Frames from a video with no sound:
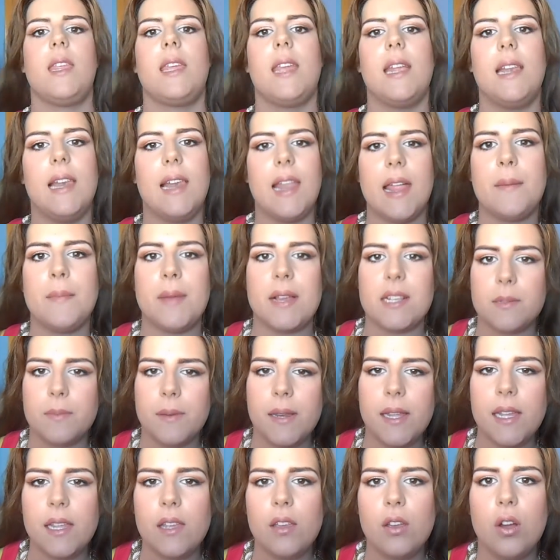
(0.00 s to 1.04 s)
le da más
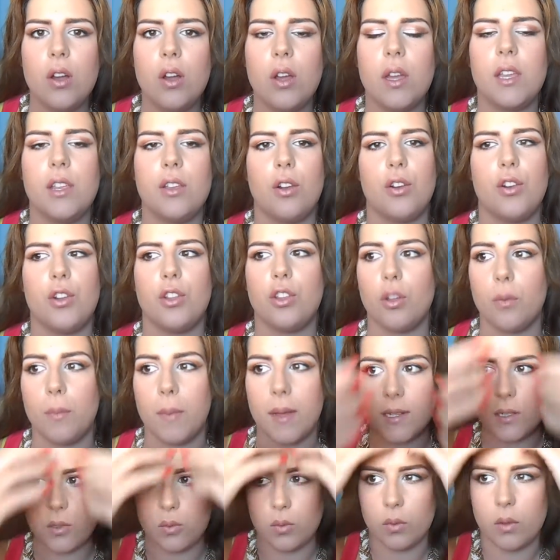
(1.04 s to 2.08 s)
brillo y yo lo noto
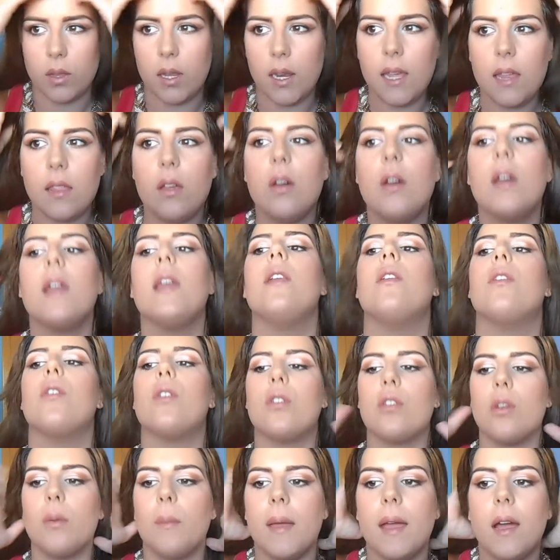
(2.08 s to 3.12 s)
más nutrido y lo
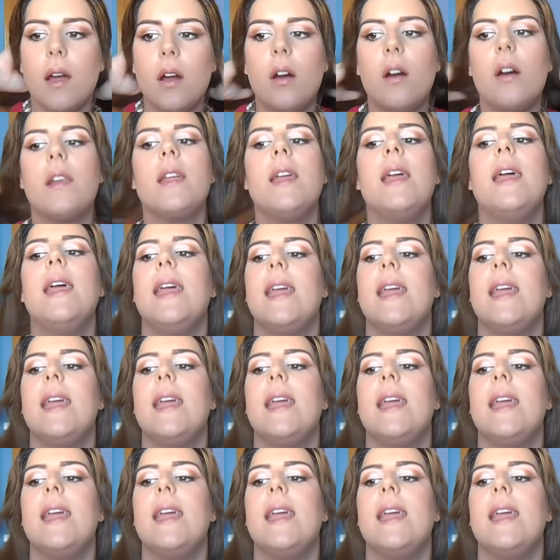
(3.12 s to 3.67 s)
noto mejor